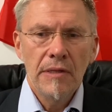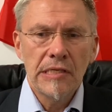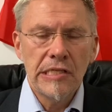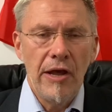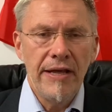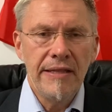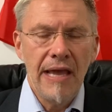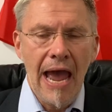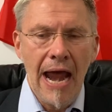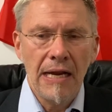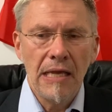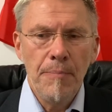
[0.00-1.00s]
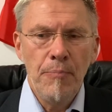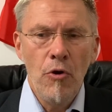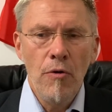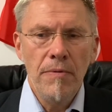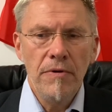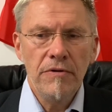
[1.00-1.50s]
dass Leute
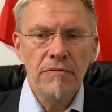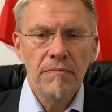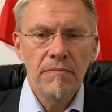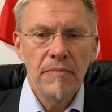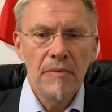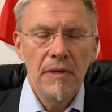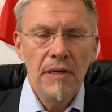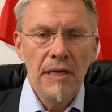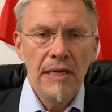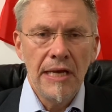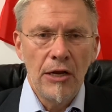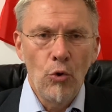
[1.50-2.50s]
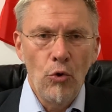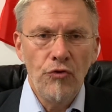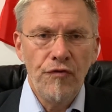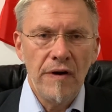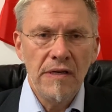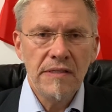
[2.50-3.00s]
angepöbelt, ja
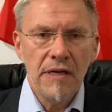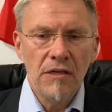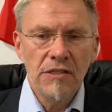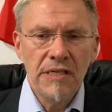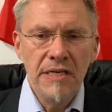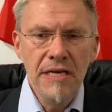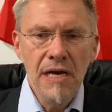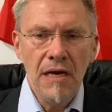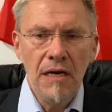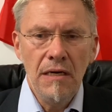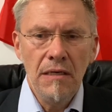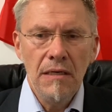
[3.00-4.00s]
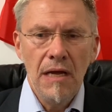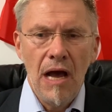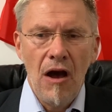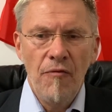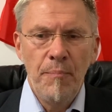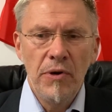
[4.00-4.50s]
notfalls aus Kirchen
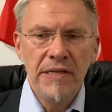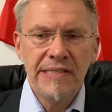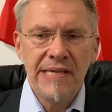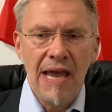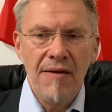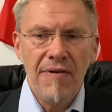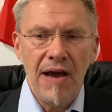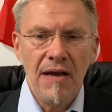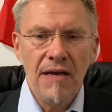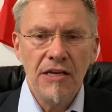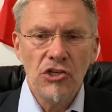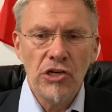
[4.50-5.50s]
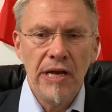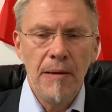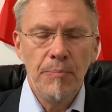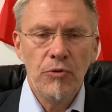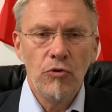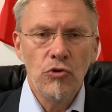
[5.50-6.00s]
auf Polizeiwachen
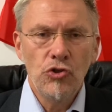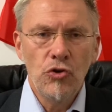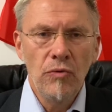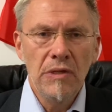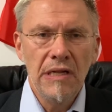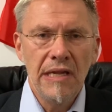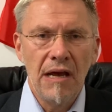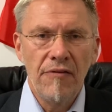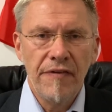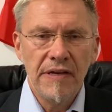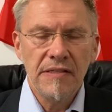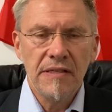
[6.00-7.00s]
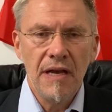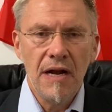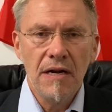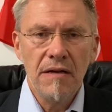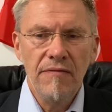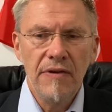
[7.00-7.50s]
geschleppt und stundenlang
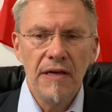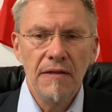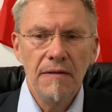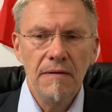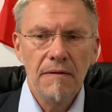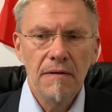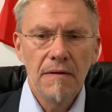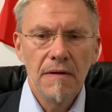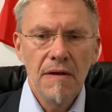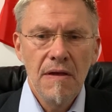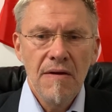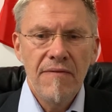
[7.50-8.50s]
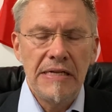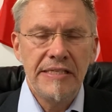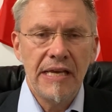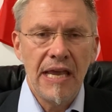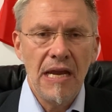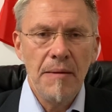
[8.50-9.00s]
festgehalten werden, weil
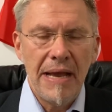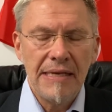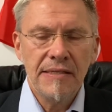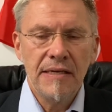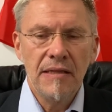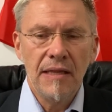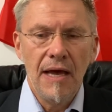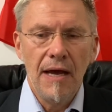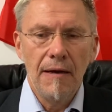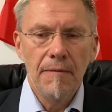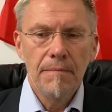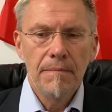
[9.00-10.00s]
sie keine Maske tragen.